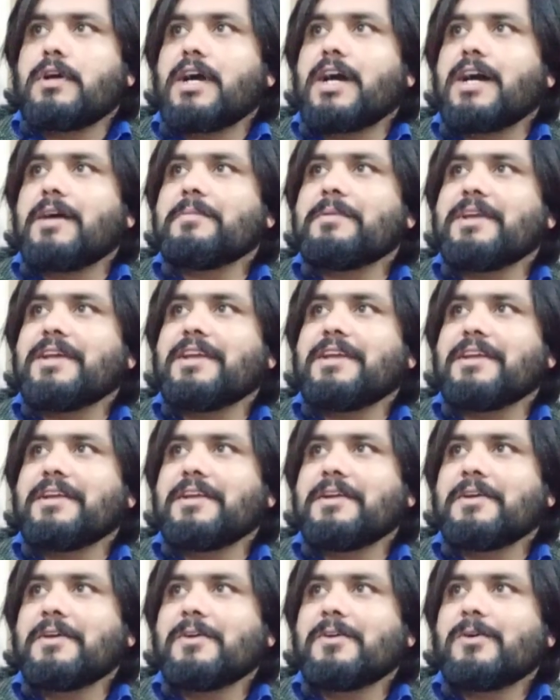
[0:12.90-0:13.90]
हाँ भी
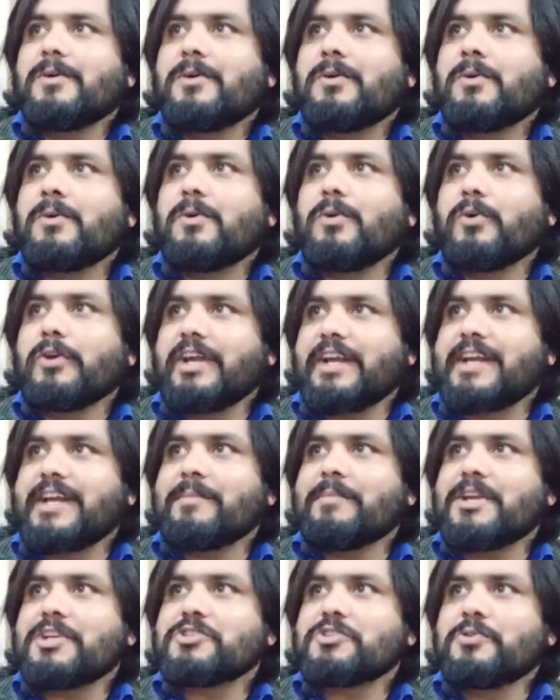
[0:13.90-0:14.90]
हो गया
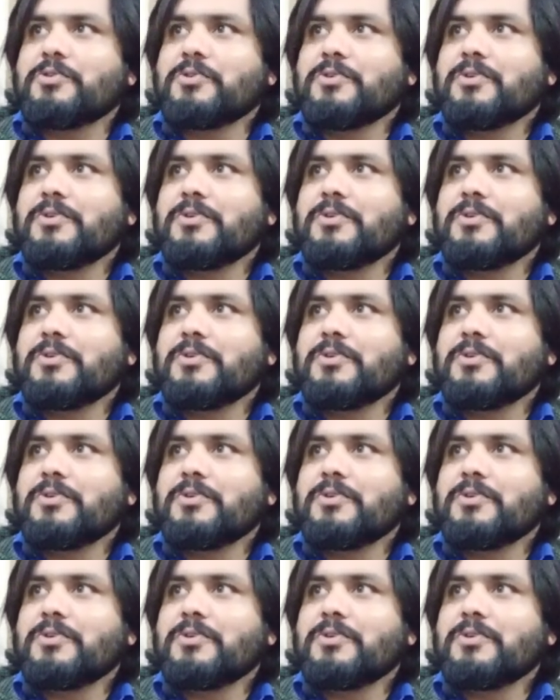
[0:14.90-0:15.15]
कैमरा शुरू